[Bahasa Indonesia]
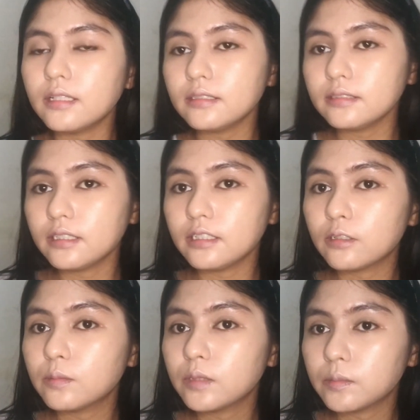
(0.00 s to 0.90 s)
jadi aku
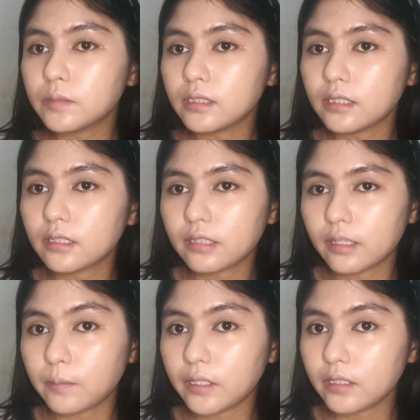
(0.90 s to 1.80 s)
bener-bener take
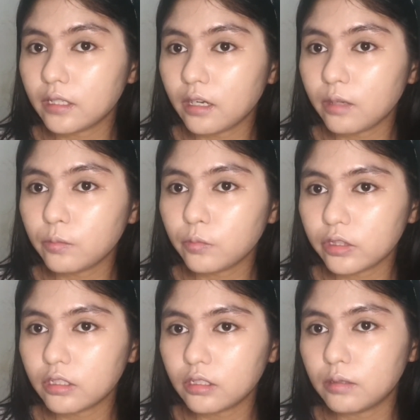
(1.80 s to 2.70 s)
my time with
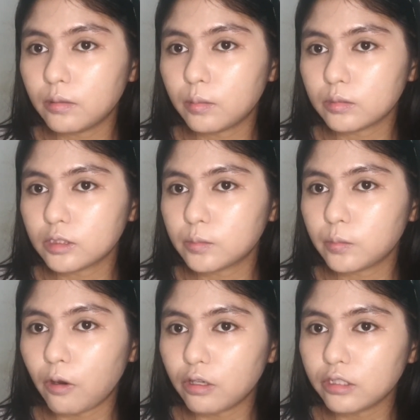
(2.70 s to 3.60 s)
the
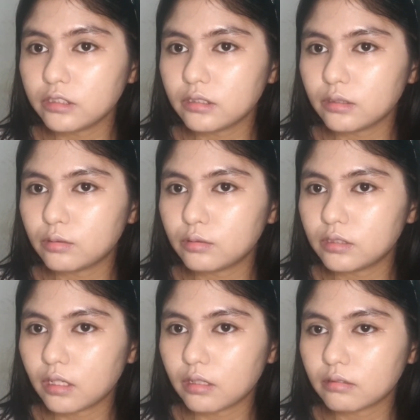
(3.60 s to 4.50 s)
sponge aduh jelek
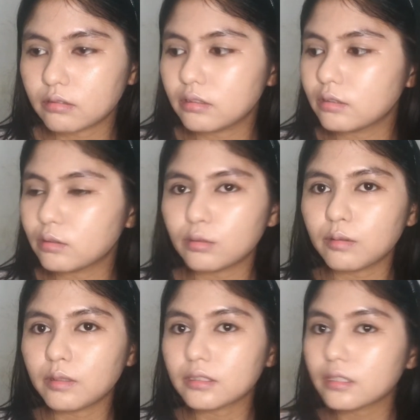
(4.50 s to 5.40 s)
kotor
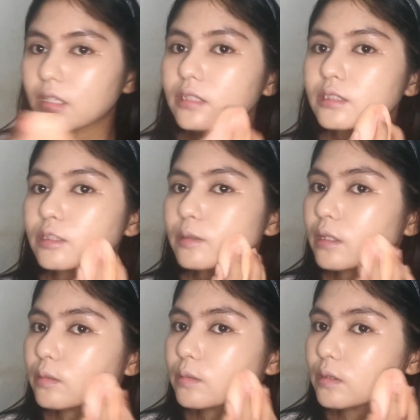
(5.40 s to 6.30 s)
banget cuma aku
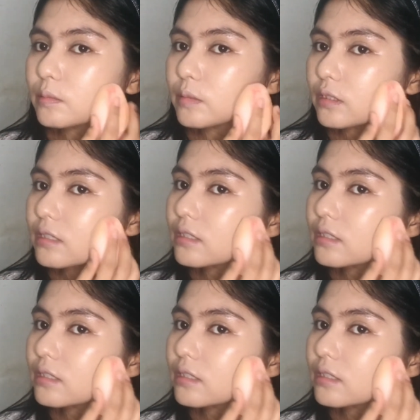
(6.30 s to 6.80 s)
bener-bener